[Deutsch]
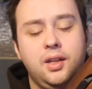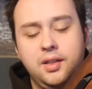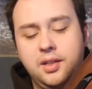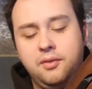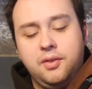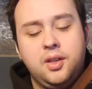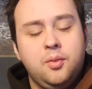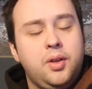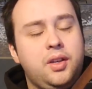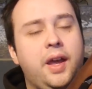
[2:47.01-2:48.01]
das
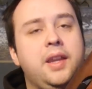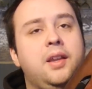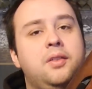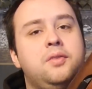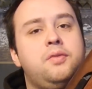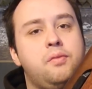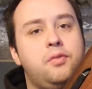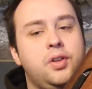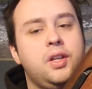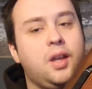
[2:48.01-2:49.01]
Gewicht bei
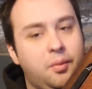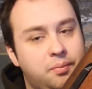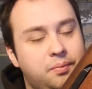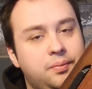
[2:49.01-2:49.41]
3500 Gramm.